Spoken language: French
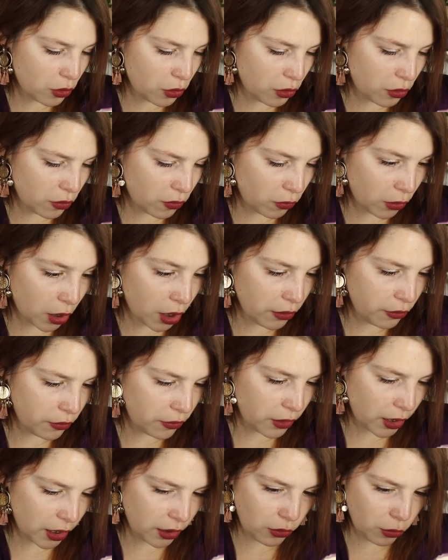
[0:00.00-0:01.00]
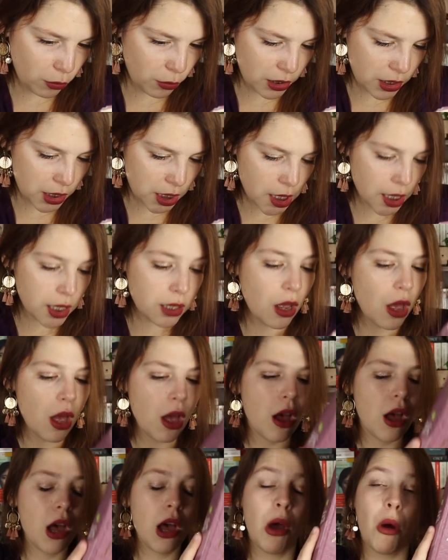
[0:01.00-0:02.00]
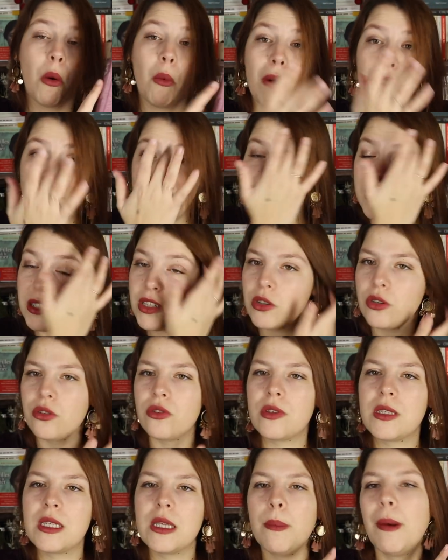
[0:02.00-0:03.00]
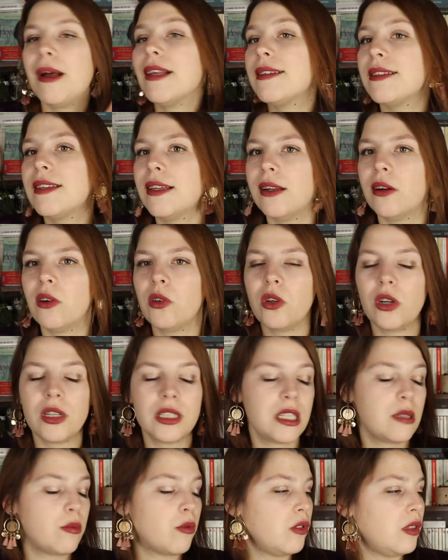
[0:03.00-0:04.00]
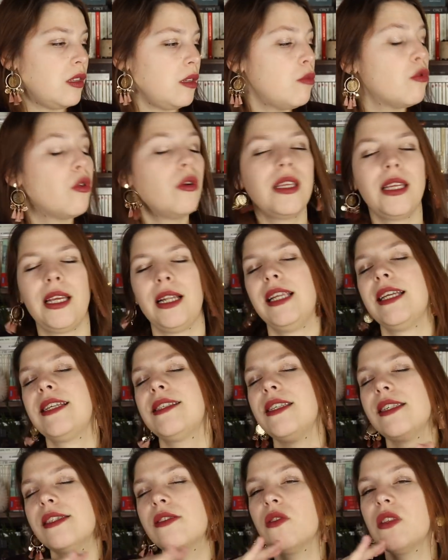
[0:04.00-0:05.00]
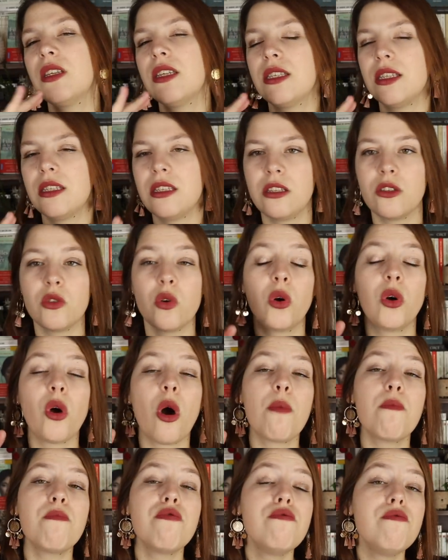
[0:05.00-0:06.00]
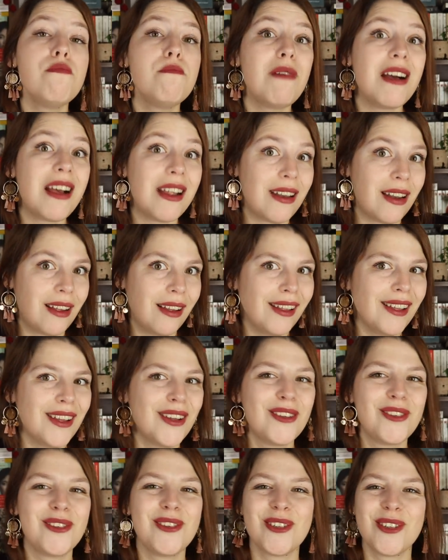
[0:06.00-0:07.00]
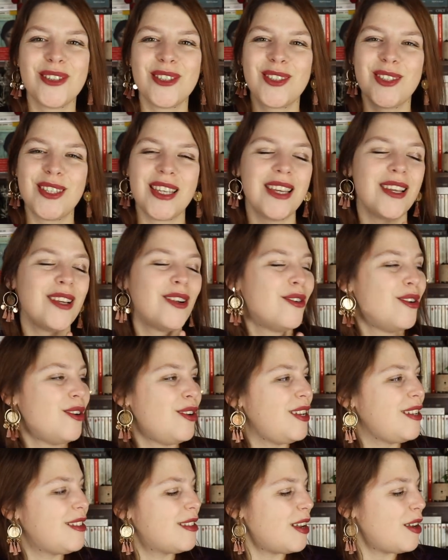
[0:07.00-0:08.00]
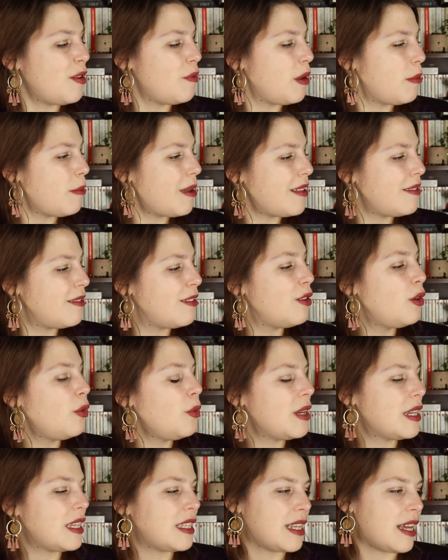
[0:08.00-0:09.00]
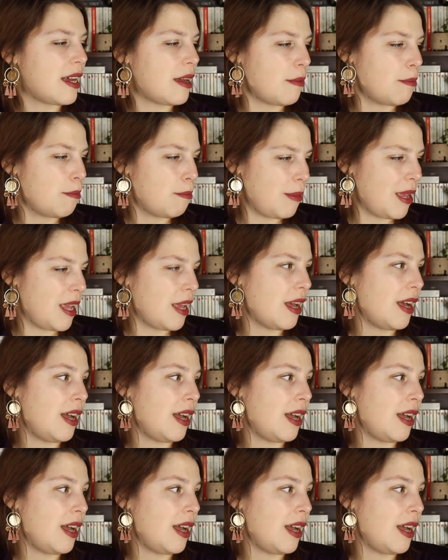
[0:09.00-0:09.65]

je vois, Fnac 2017. Voilà, je sais pas si elle est encore disponible. Il existe des éditions encore plus belles de ces Little Women de Louisa May